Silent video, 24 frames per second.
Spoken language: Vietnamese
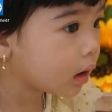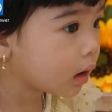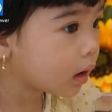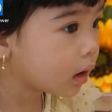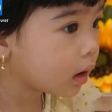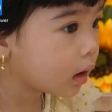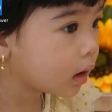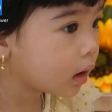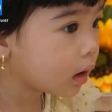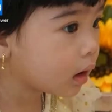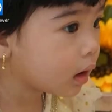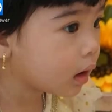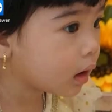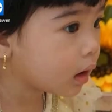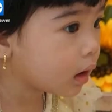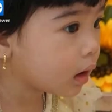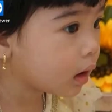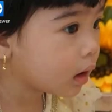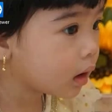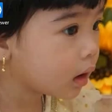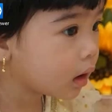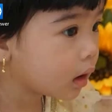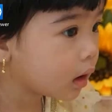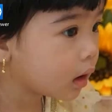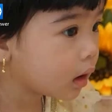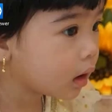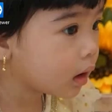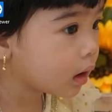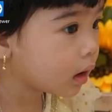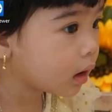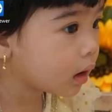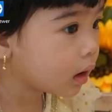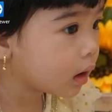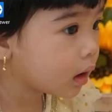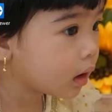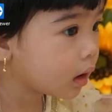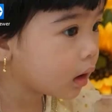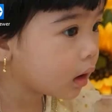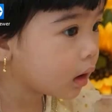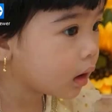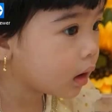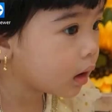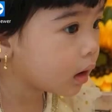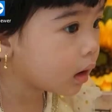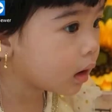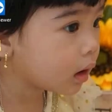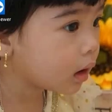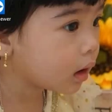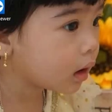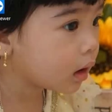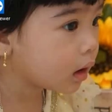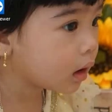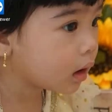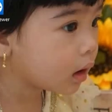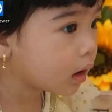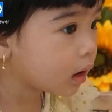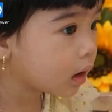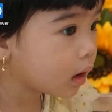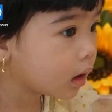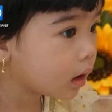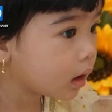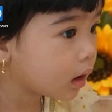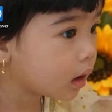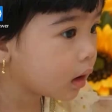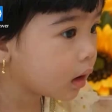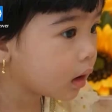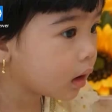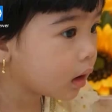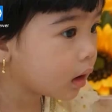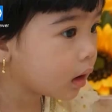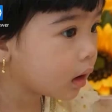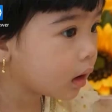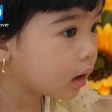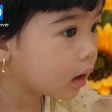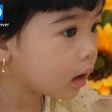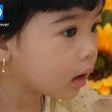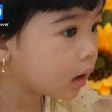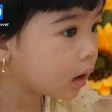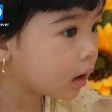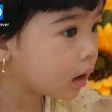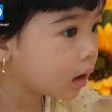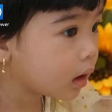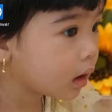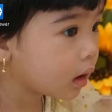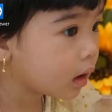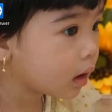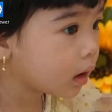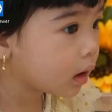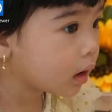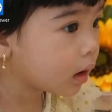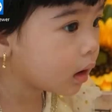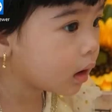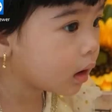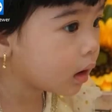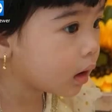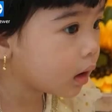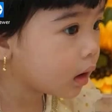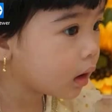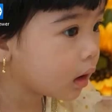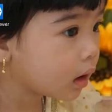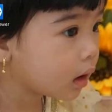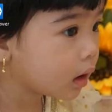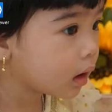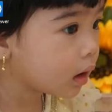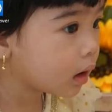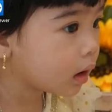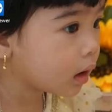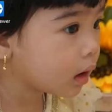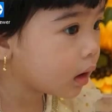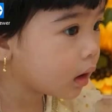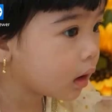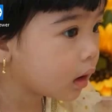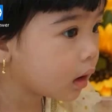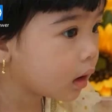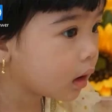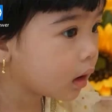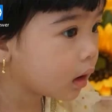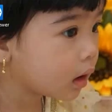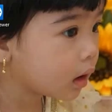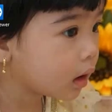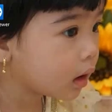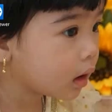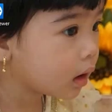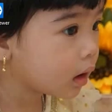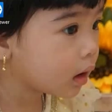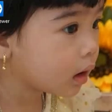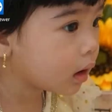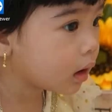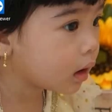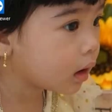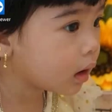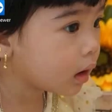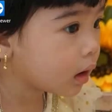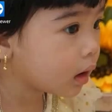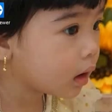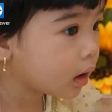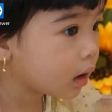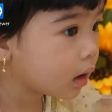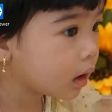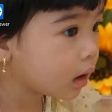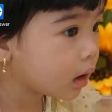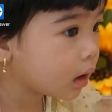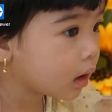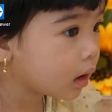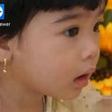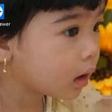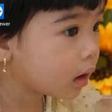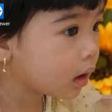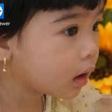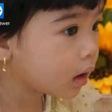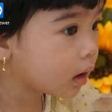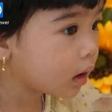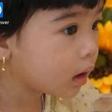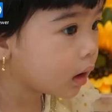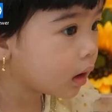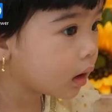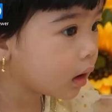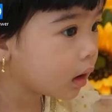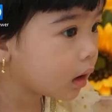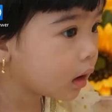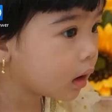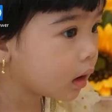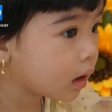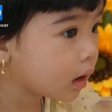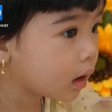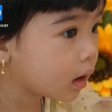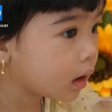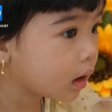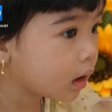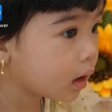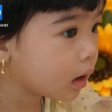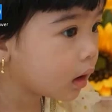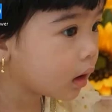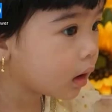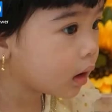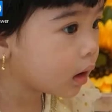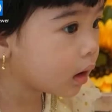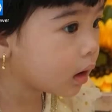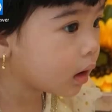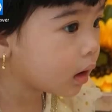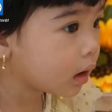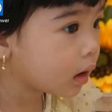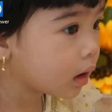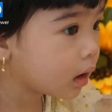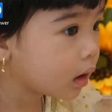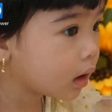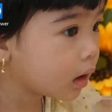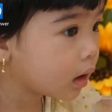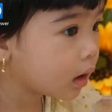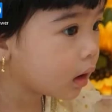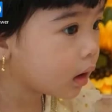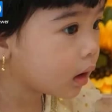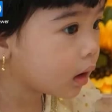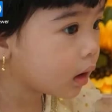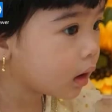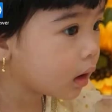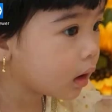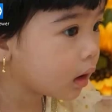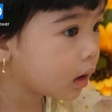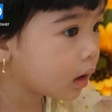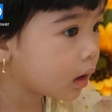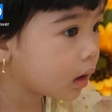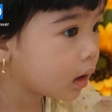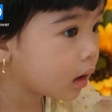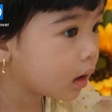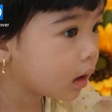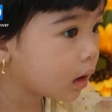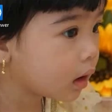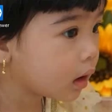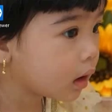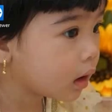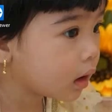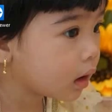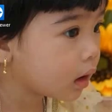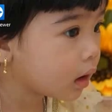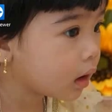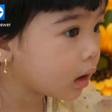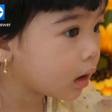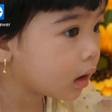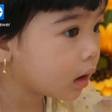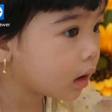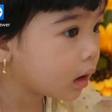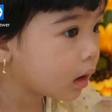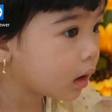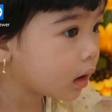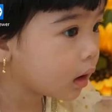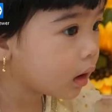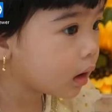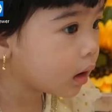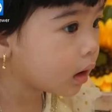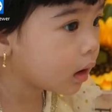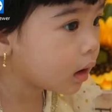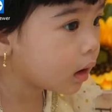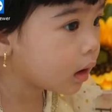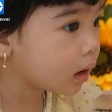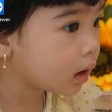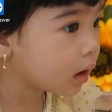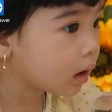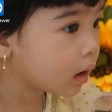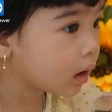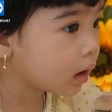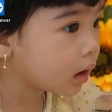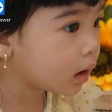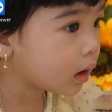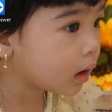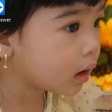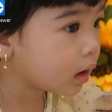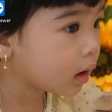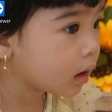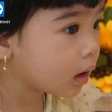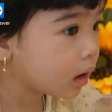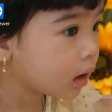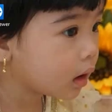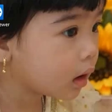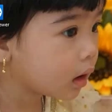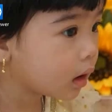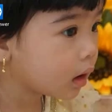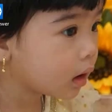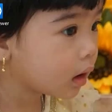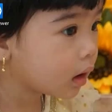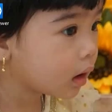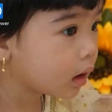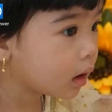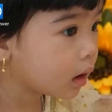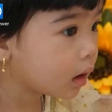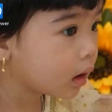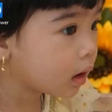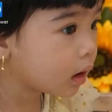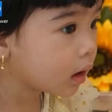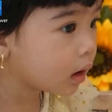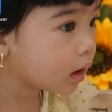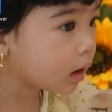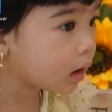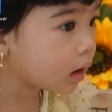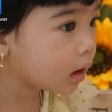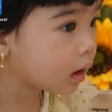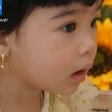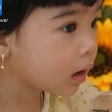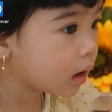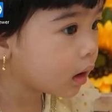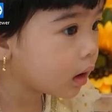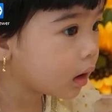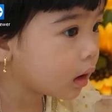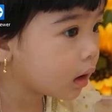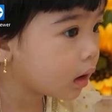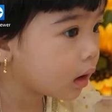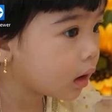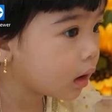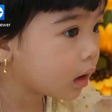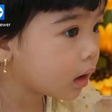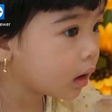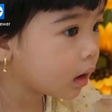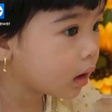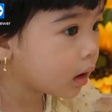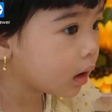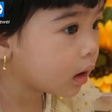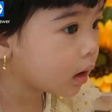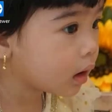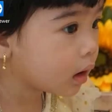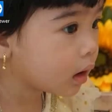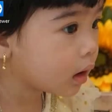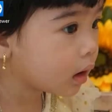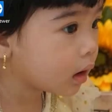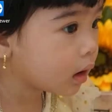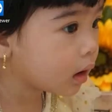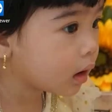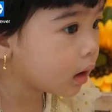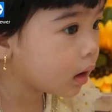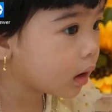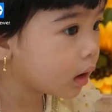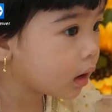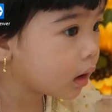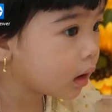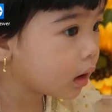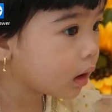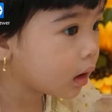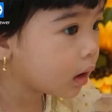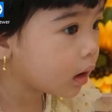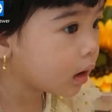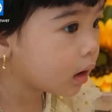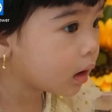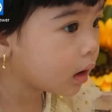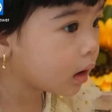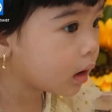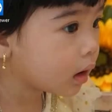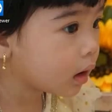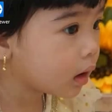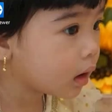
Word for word: nhiễm những loại virus như là virus tống tiền rất là phổ, biến khi ờ, đối với ờ, những cái ờ, hacker giờ dùng mail để gửi để thu hút sự